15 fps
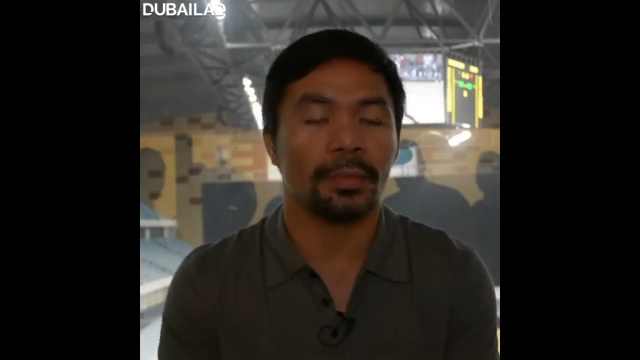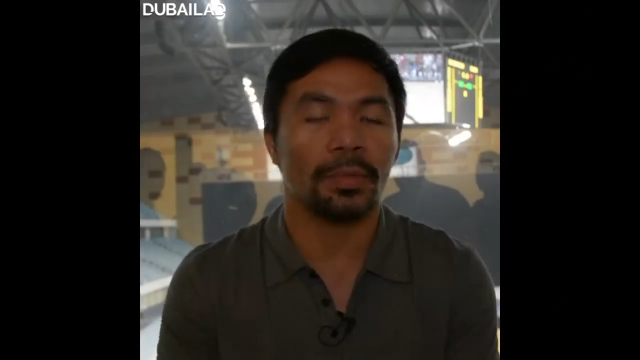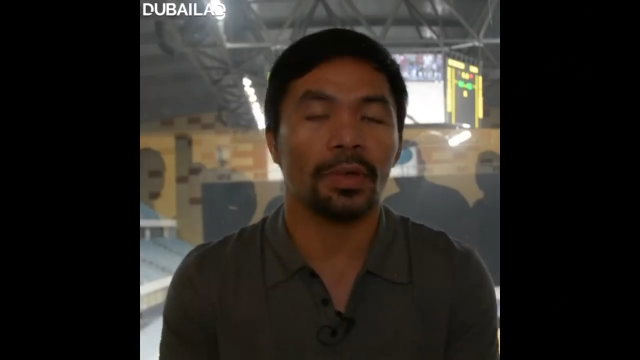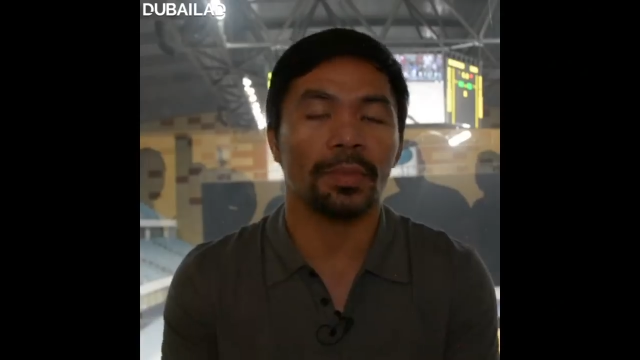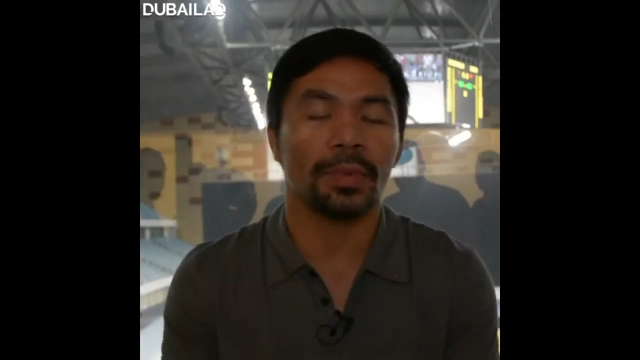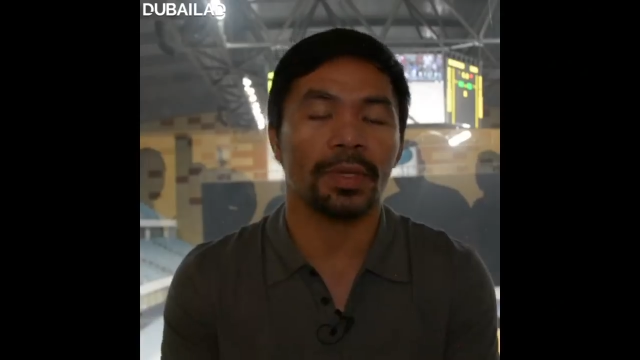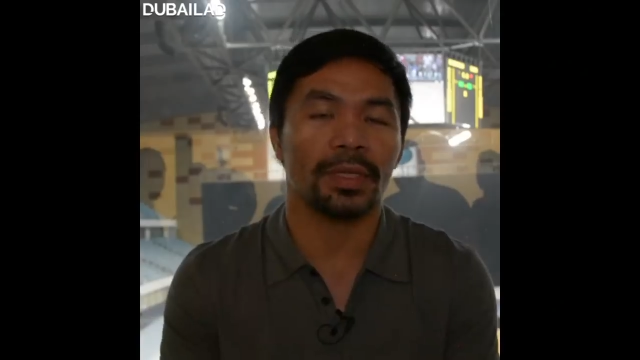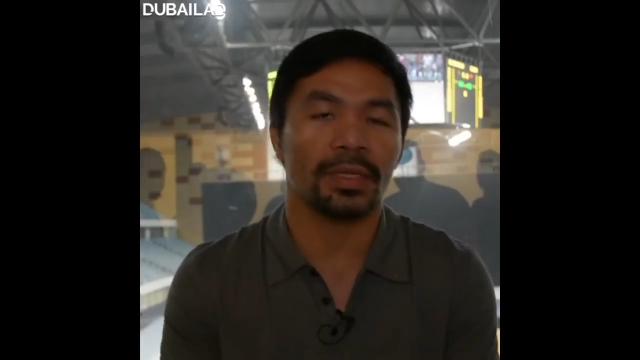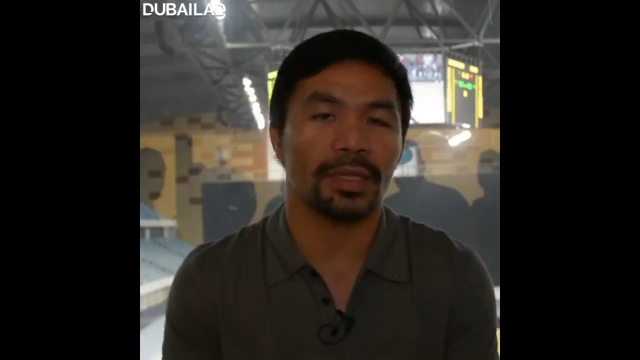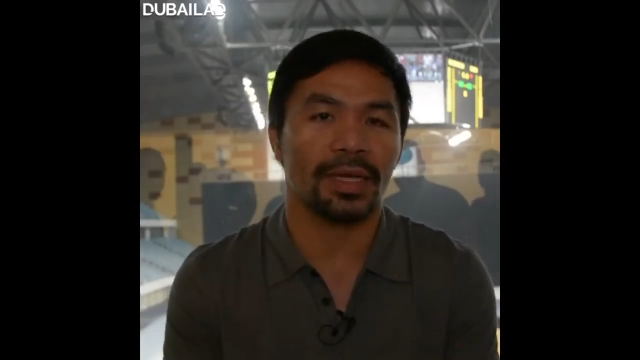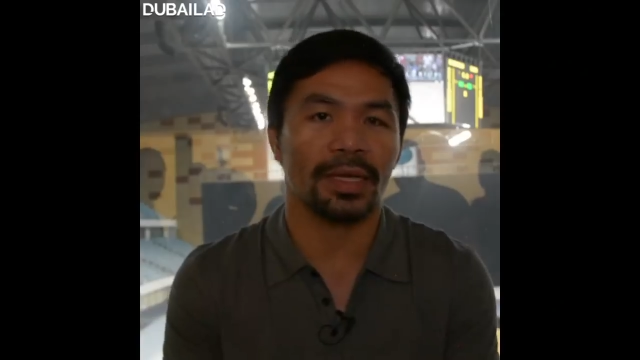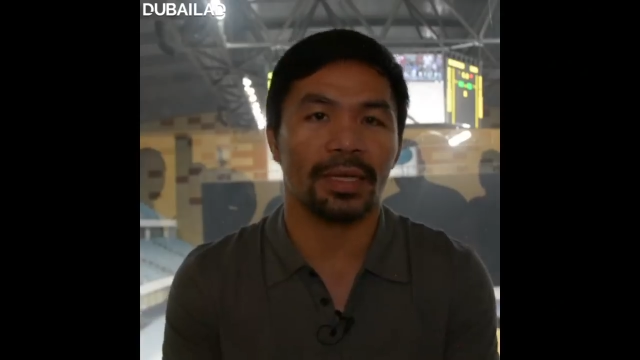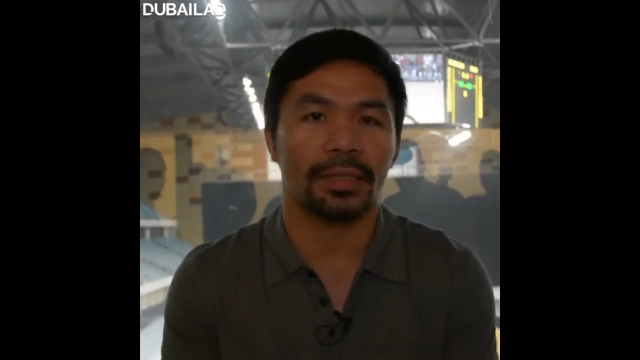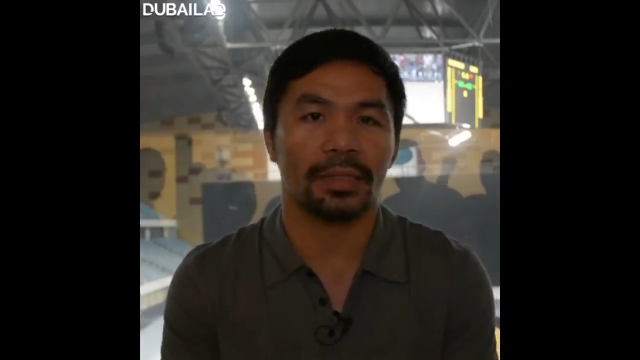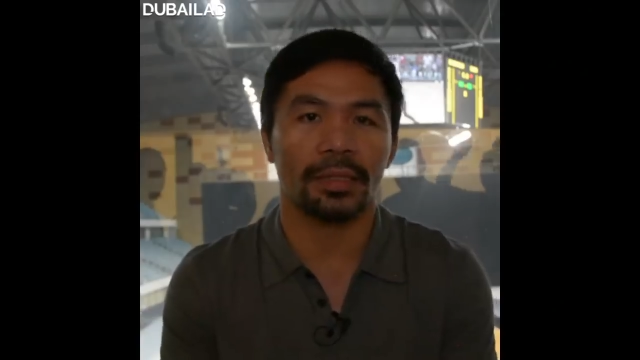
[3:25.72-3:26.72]
I'm hoping
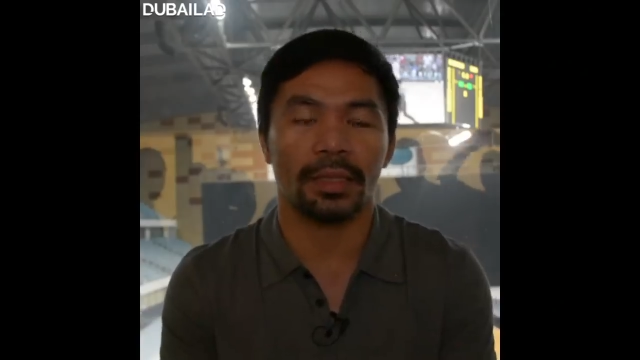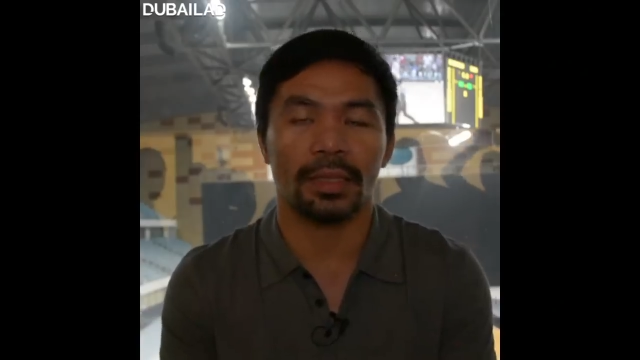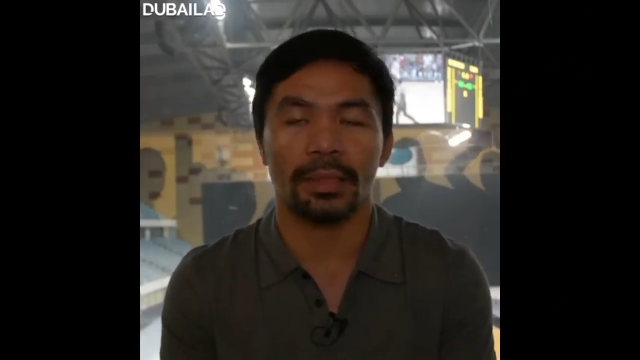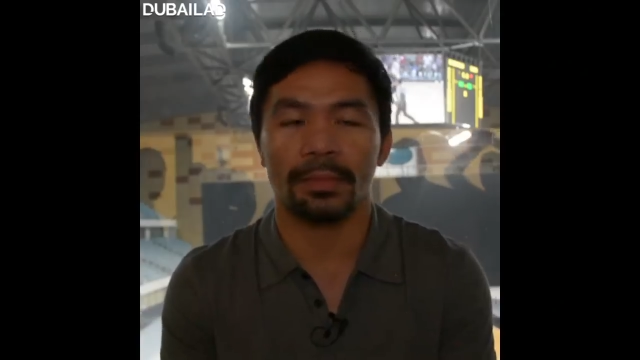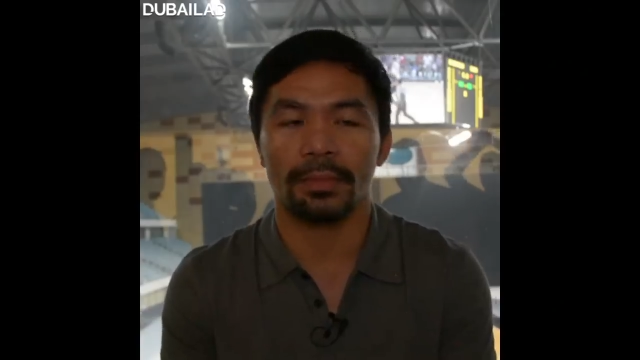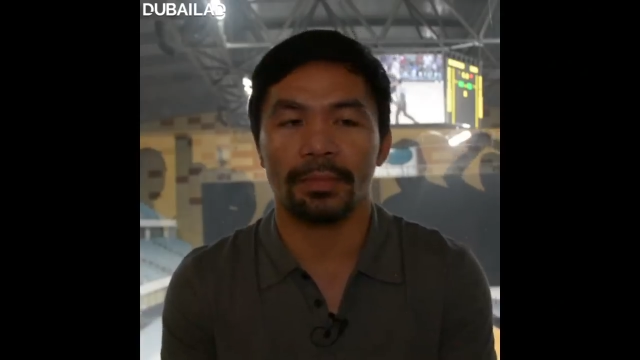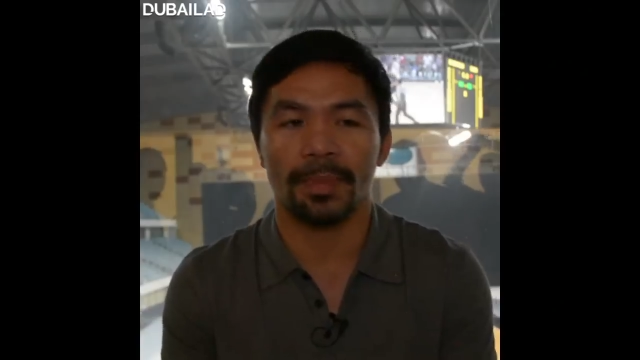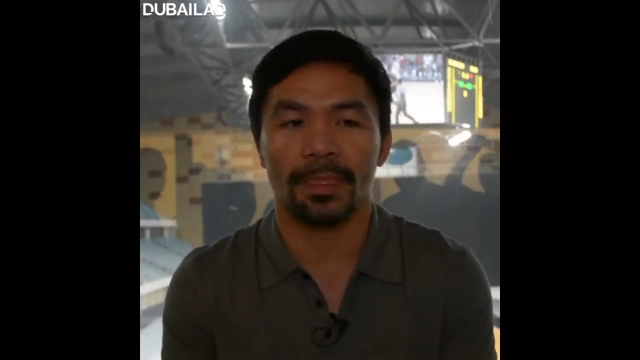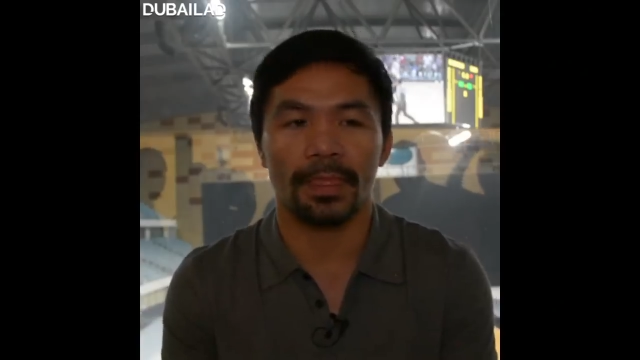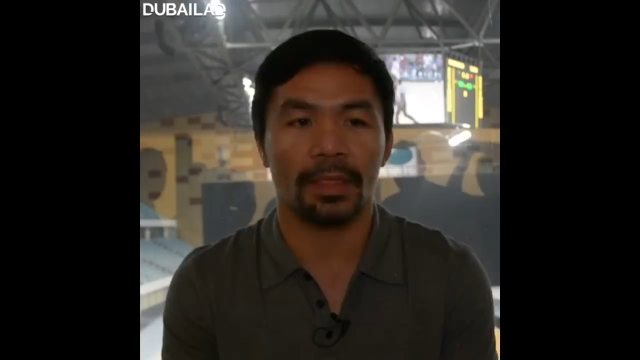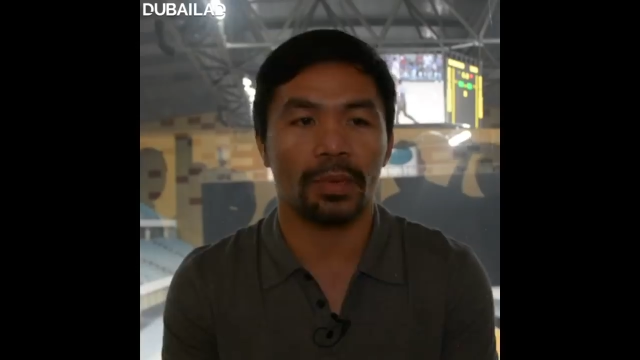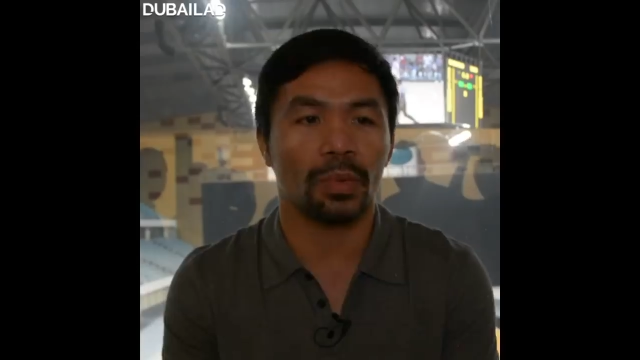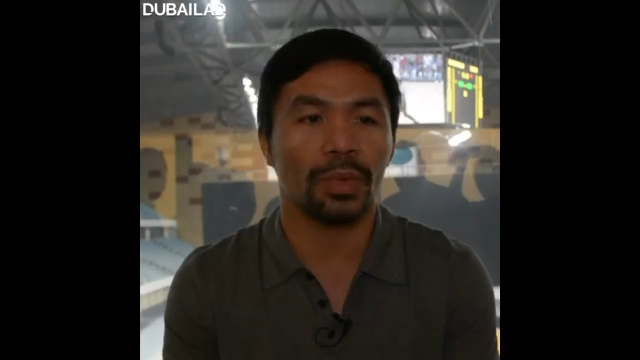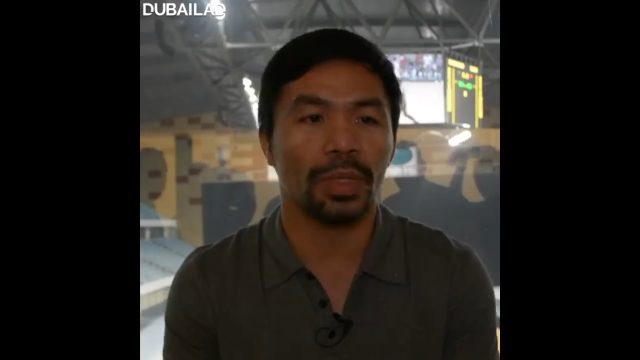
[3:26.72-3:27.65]
that um,